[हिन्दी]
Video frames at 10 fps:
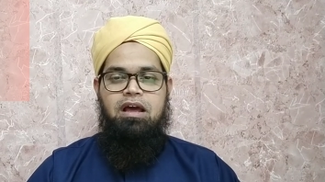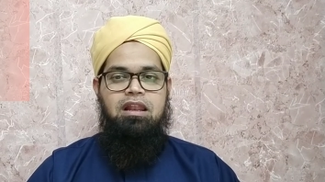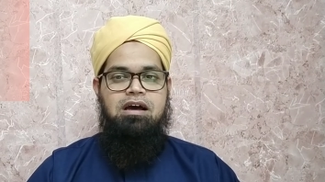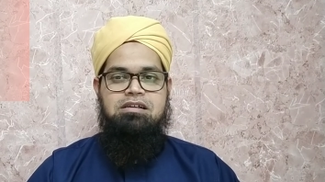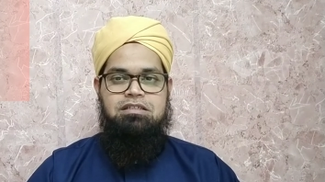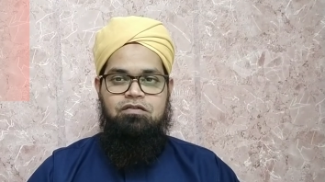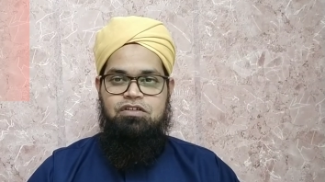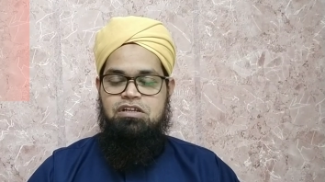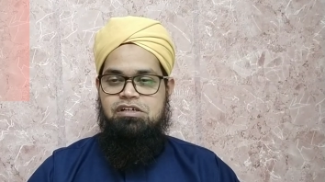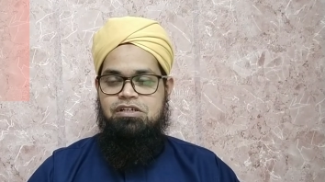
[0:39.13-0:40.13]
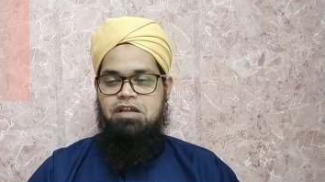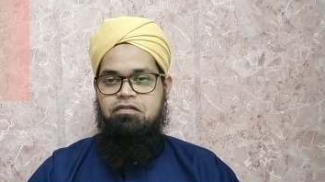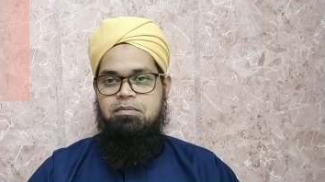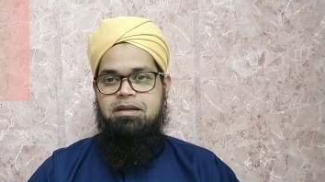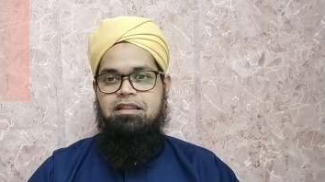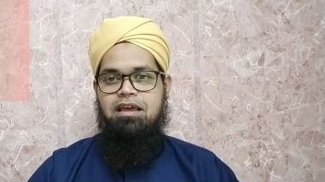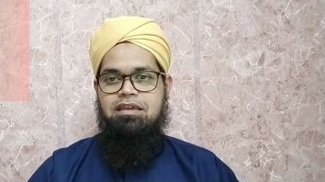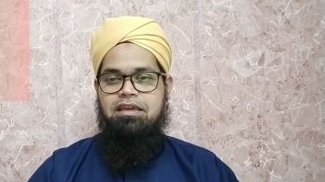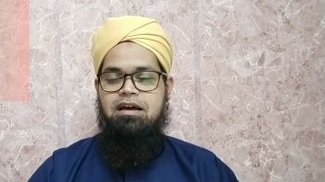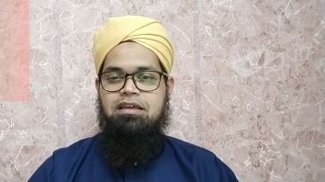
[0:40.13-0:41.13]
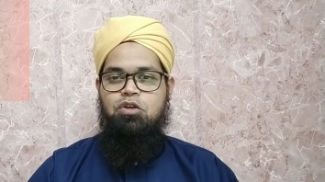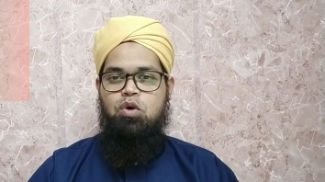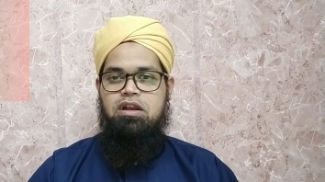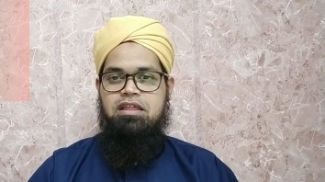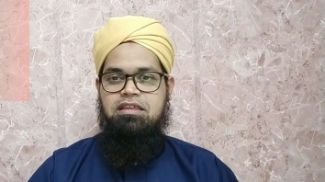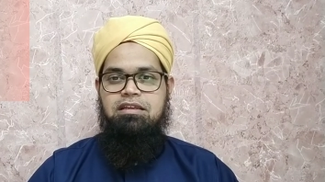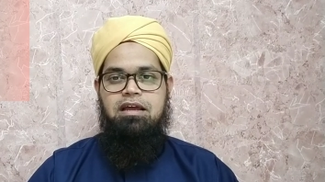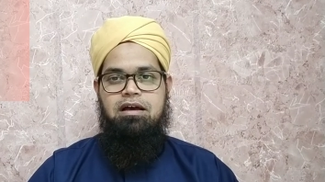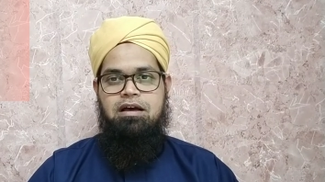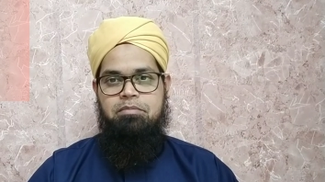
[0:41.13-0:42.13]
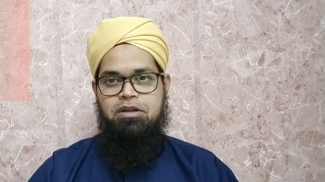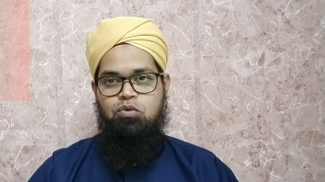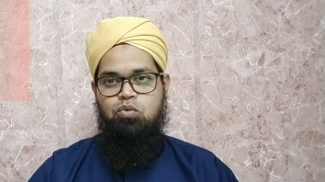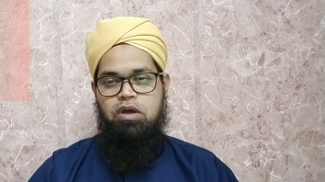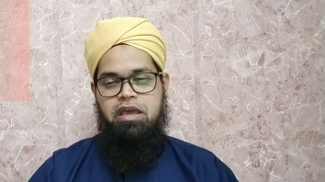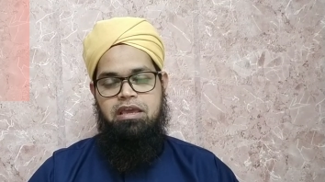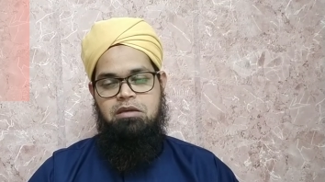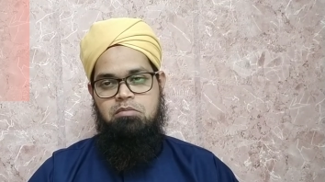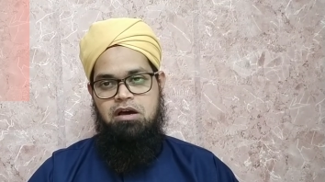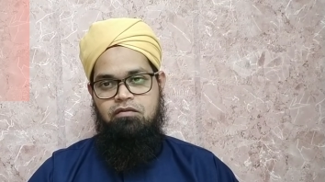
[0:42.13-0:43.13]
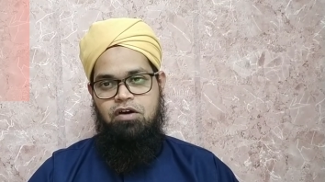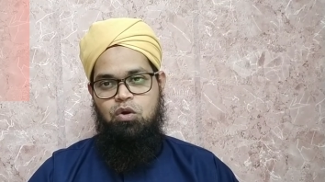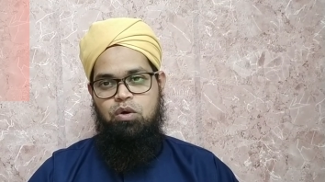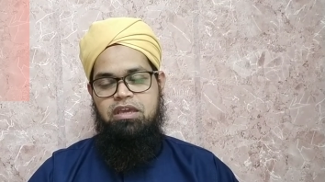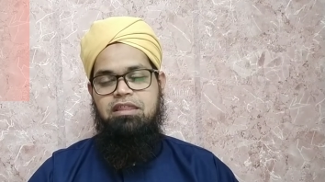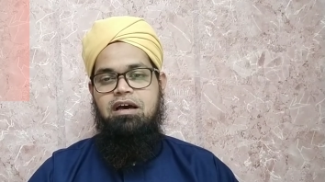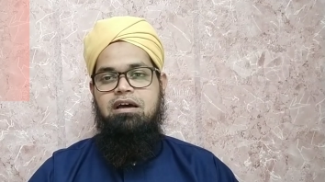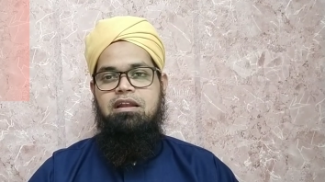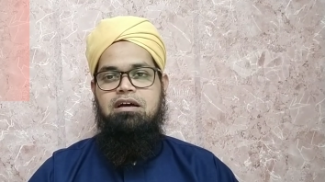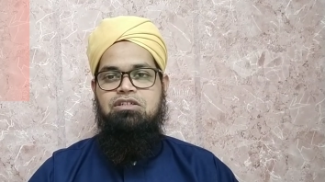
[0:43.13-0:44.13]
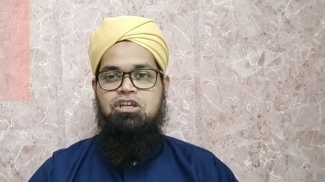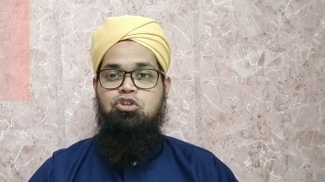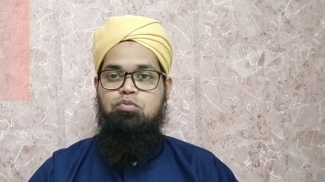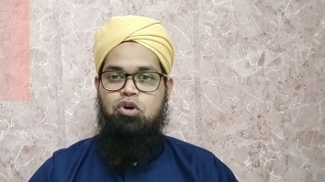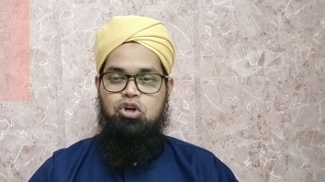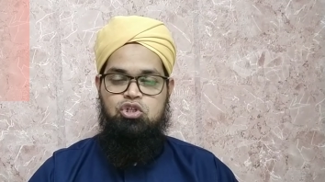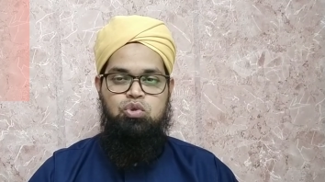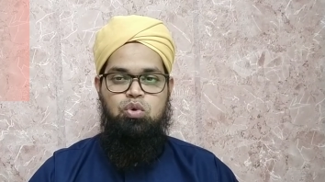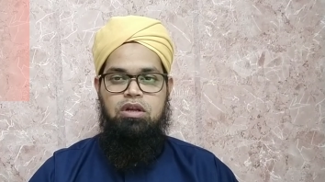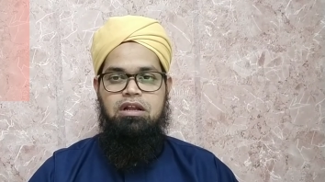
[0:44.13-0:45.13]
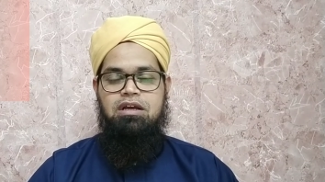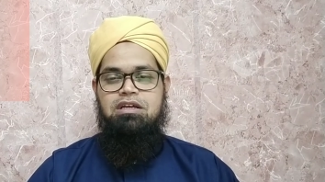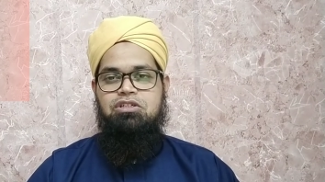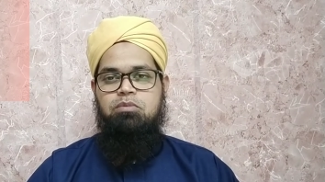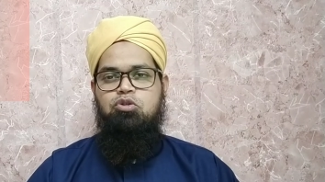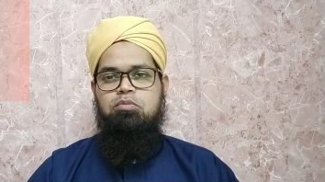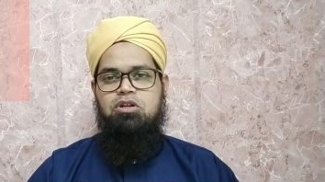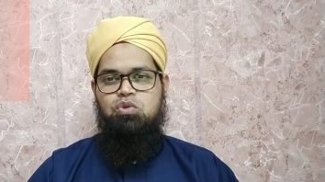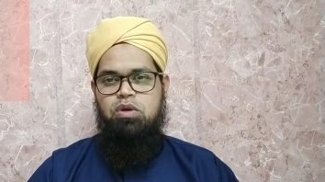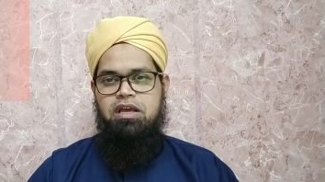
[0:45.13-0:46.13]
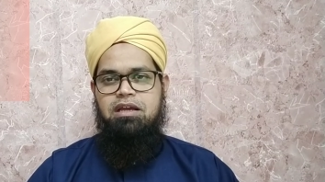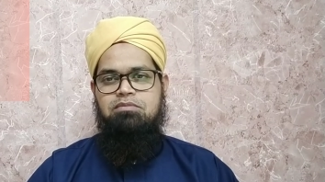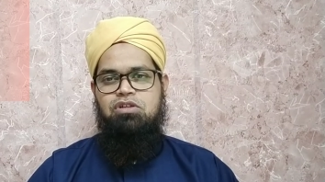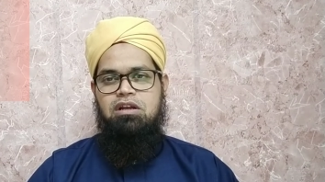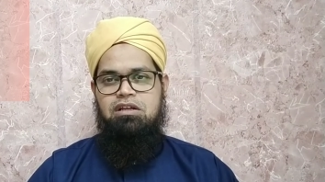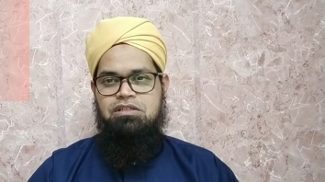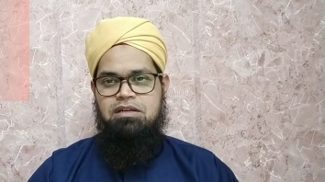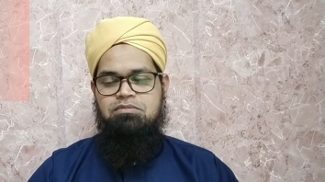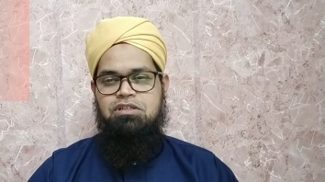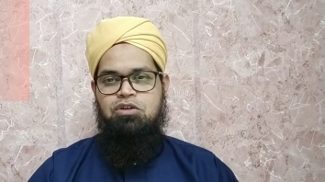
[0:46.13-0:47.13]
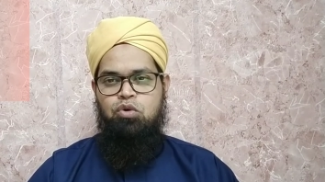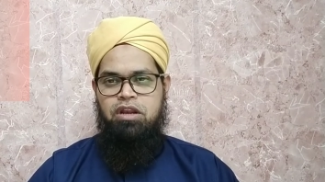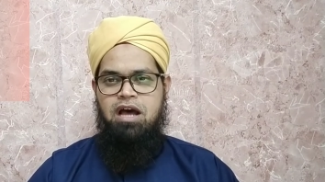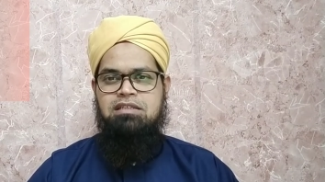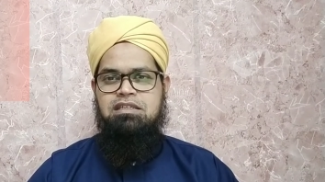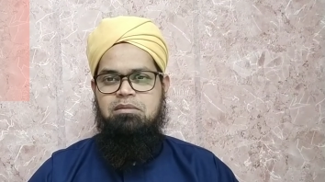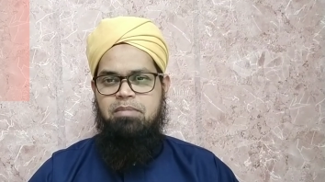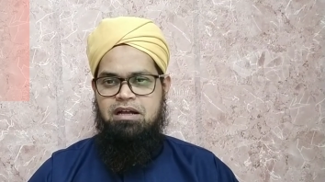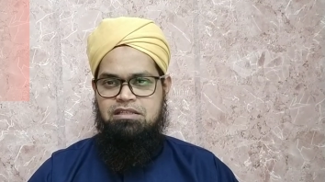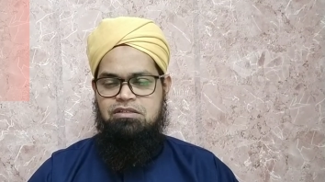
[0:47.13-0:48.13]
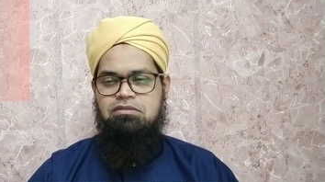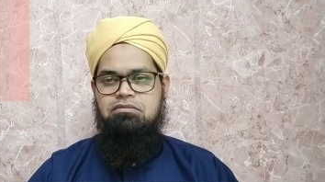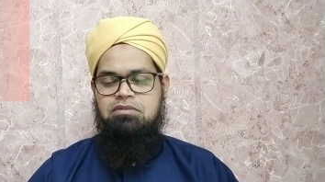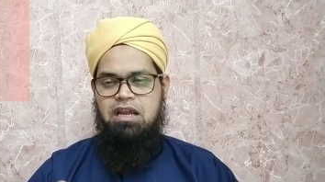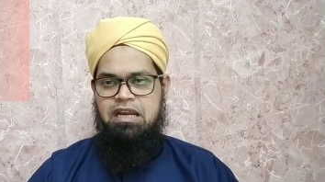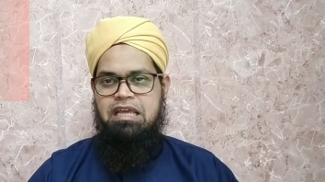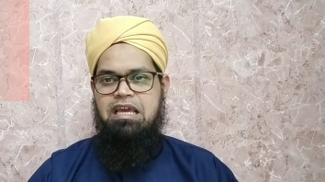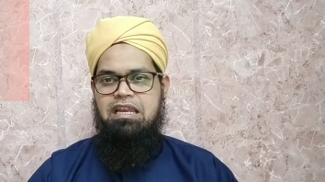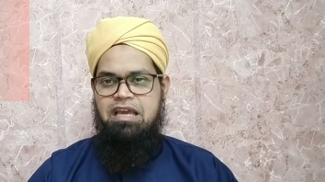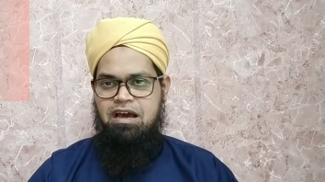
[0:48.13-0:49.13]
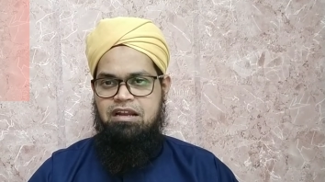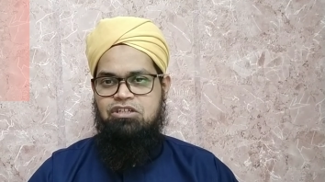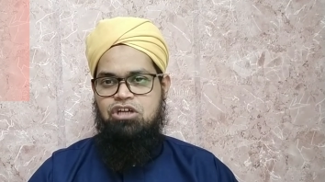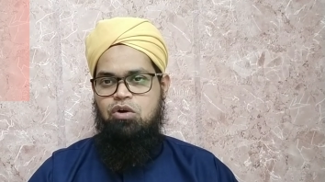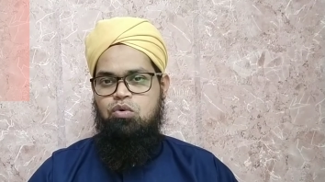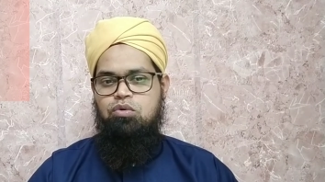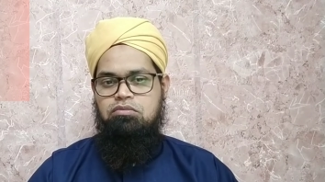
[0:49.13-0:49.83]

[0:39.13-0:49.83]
अल्लाह अरसाद फरमाता है या अयुहल्लदीन आमनु ए ईमान वालो इज़ा नाजई तुम रसूल जब तुम रसूल अक्रम वसल्लम से कोई रास की बात करने के लिए आना चाहो